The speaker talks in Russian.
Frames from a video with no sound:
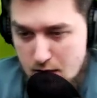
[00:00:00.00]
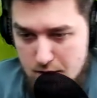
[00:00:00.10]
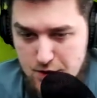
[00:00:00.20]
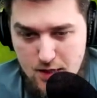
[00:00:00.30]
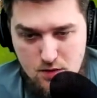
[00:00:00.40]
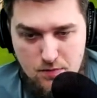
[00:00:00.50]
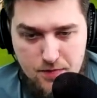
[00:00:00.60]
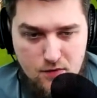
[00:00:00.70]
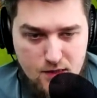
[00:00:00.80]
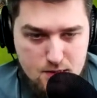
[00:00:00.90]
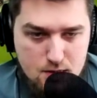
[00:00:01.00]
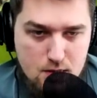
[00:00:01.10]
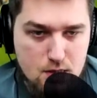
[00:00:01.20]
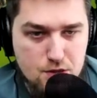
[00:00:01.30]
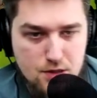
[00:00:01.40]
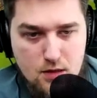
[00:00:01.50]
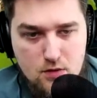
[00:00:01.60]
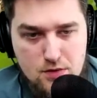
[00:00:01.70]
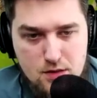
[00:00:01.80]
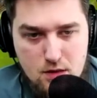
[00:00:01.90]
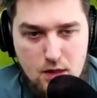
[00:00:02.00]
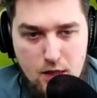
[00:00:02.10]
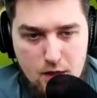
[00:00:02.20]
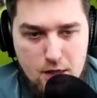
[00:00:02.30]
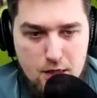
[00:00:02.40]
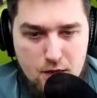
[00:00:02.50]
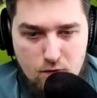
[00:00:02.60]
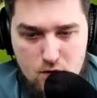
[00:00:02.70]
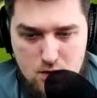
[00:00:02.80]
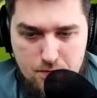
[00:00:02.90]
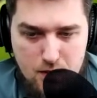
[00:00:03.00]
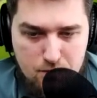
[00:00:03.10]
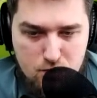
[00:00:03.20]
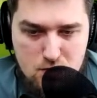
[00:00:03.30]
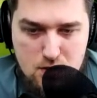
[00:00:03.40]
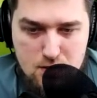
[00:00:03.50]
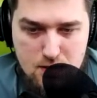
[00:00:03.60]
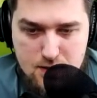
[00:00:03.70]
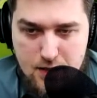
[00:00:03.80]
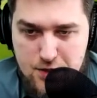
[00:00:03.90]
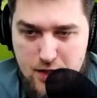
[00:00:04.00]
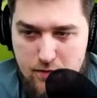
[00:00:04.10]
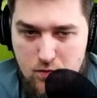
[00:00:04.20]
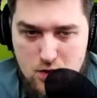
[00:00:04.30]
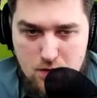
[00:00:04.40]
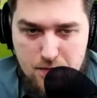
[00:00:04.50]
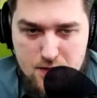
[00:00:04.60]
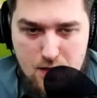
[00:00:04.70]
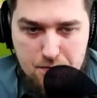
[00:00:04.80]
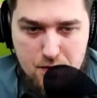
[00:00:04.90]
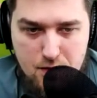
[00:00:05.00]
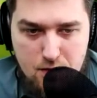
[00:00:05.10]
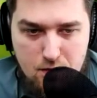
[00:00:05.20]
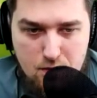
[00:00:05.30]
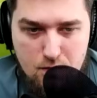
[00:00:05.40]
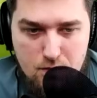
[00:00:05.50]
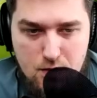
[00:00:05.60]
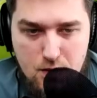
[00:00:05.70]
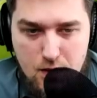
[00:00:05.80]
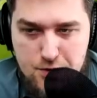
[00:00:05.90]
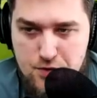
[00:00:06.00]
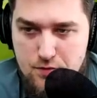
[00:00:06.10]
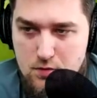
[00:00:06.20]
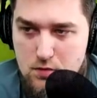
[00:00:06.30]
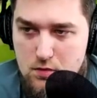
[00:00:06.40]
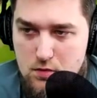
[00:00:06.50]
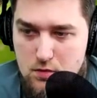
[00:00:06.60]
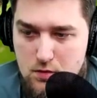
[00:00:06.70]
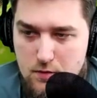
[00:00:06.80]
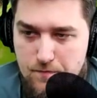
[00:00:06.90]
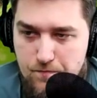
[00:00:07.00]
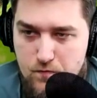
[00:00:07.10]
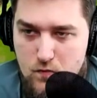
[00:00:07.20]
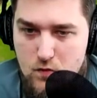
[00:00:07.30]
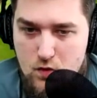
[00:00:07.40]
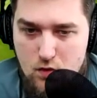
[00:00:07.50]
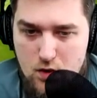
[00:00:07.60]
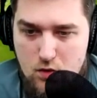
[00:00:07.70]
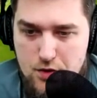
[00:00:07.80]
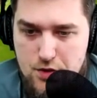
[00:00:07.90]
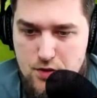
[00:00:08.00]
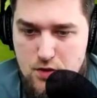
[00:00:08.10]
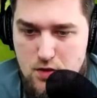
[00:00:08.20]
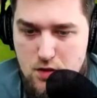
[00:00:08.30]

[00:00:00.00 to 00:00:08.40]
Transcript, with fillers: сейчас он по 20 тысяч наносит. Его же пробустить, раскачать можно по самой... Не хочу. Но это очень жестко.